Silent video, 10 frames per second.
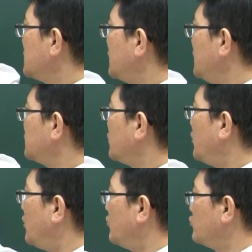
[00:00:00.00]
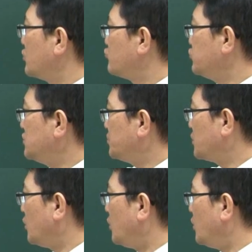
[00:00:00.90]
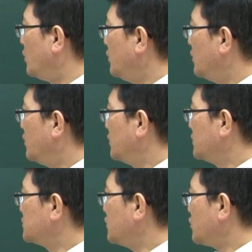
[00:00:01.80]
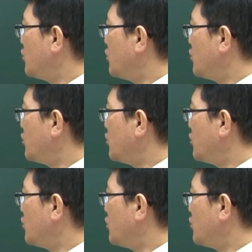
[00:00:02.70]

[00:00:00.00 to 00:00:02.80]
자, 그래서 우리 90도, 그죠?